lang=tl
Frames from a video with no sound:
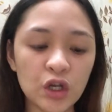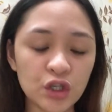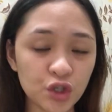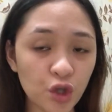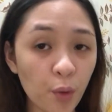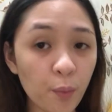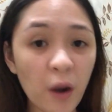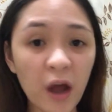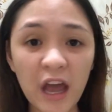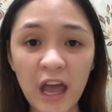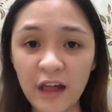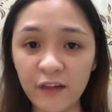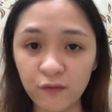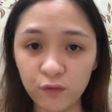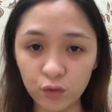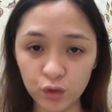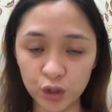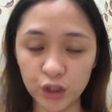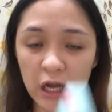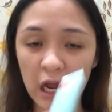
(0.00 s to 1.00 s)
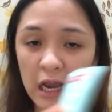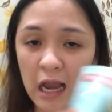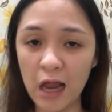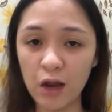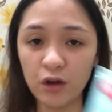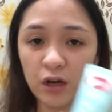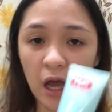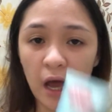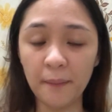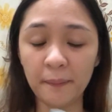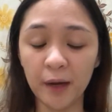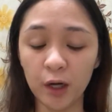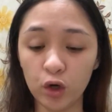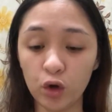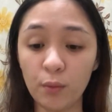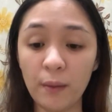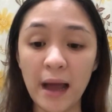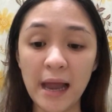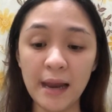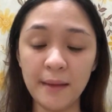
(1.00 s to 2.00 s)
Sobrang helpful siya lalo na kapag
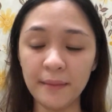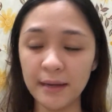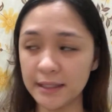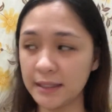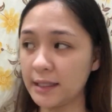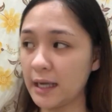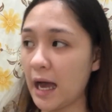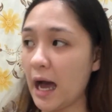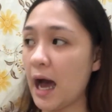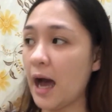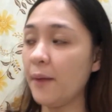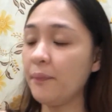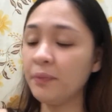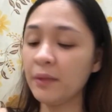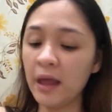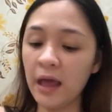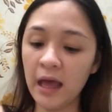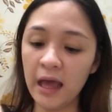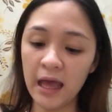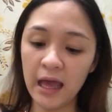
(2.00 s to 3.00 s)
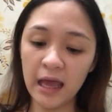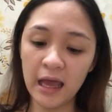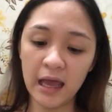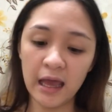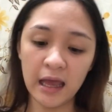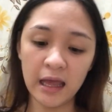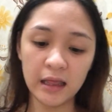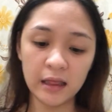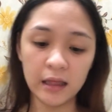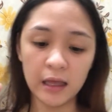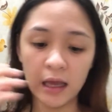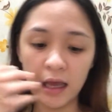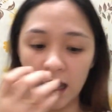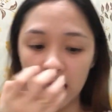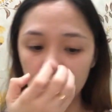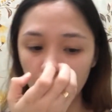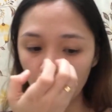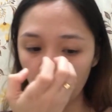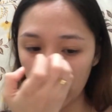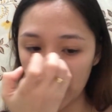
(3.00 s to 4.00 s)
lumalabas ka. And
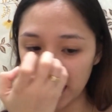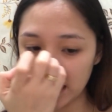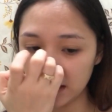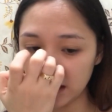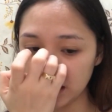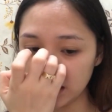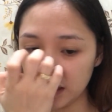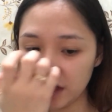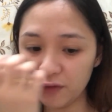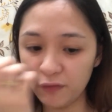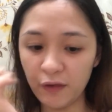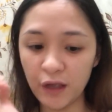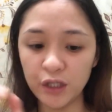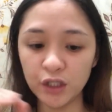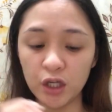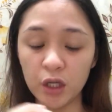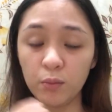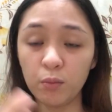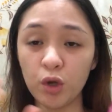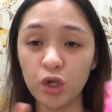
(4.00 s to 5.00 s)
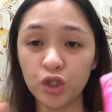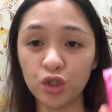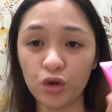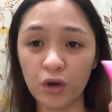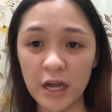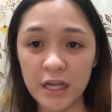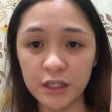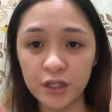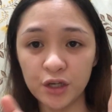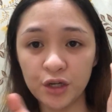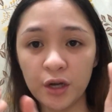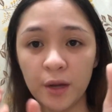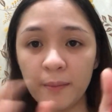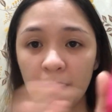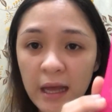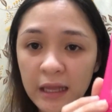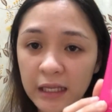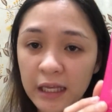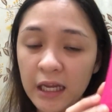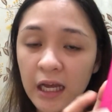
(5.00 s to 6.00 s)
itong Hydrating Facial Moisturizer
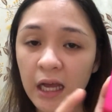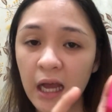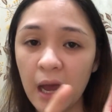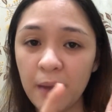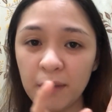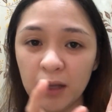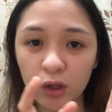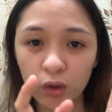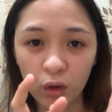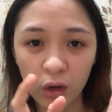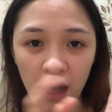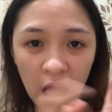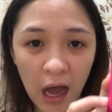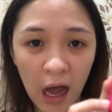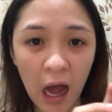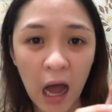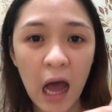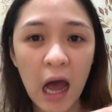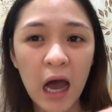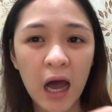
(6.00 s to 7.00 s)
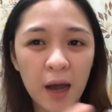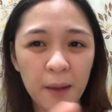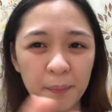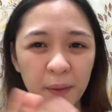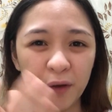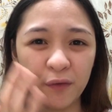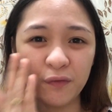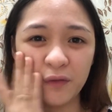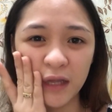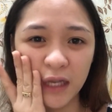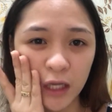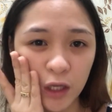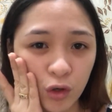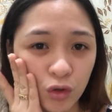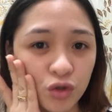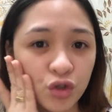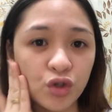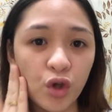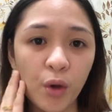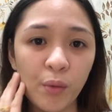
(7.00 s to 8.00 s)
naman, ginagamit ko lang kapag feeling
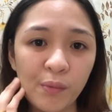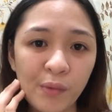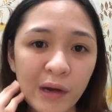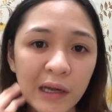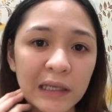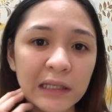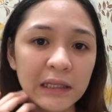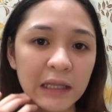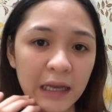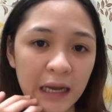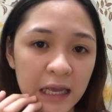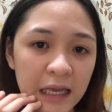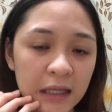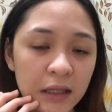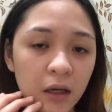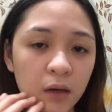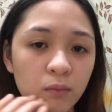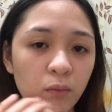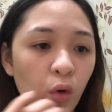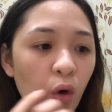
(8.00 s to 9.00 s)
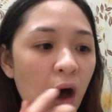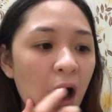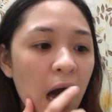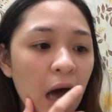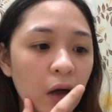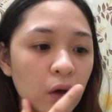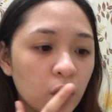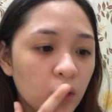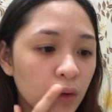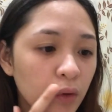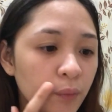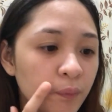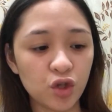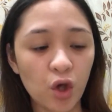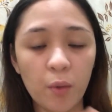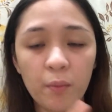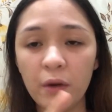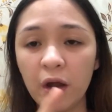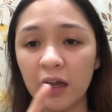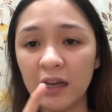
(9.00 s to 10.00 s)
ko sobrang dry ng mukha ko.
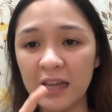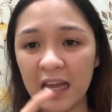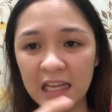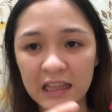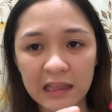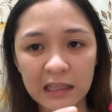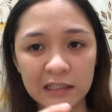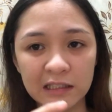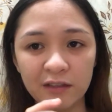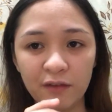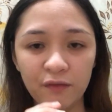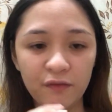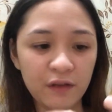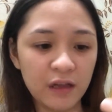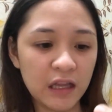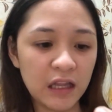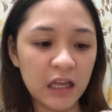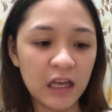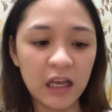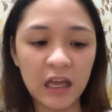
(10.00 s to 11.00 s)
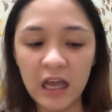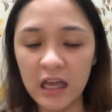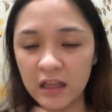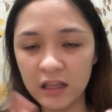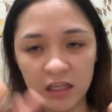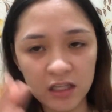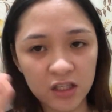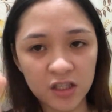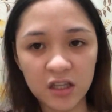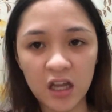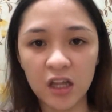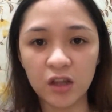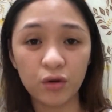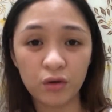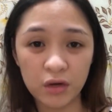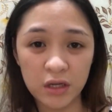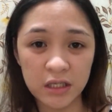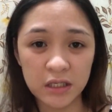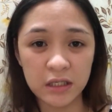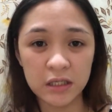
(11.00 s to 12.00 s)
Sobrang light lang sa feeling and it's not
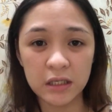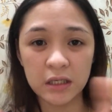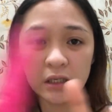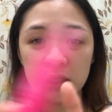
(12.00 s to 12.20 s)
greasy.